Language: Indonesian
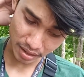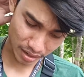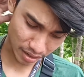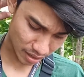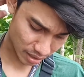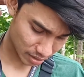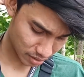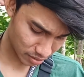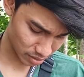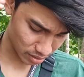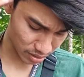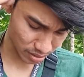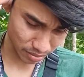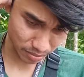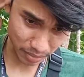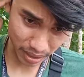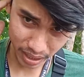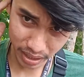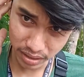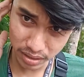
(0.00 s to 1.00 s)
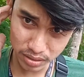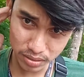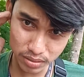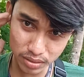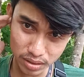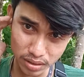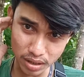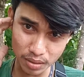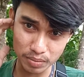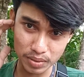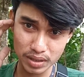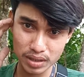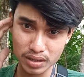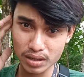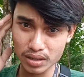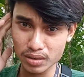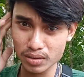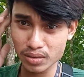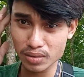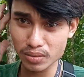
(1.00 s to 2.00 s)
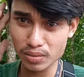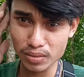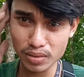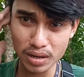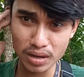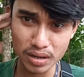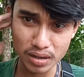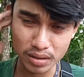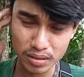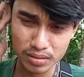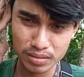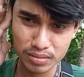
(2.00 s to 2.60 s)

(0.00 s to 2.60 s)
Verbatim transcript: alat sing main iki hp nya kayak kurang lah